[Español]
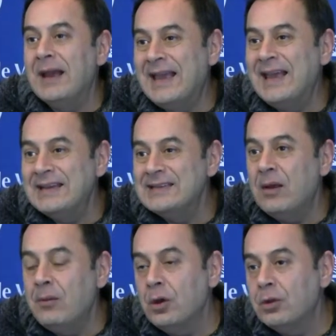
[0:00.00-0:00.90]
qué es
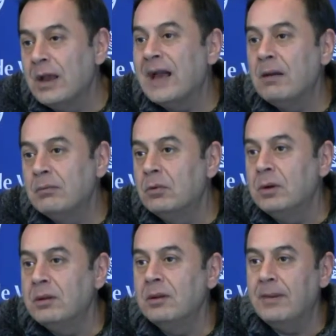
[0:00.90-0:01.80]
la biblioteca
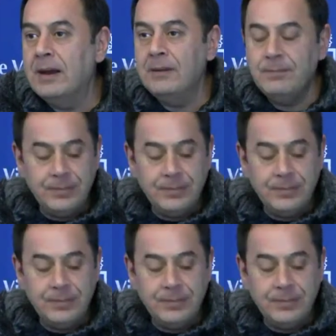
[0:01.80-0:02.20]
municipal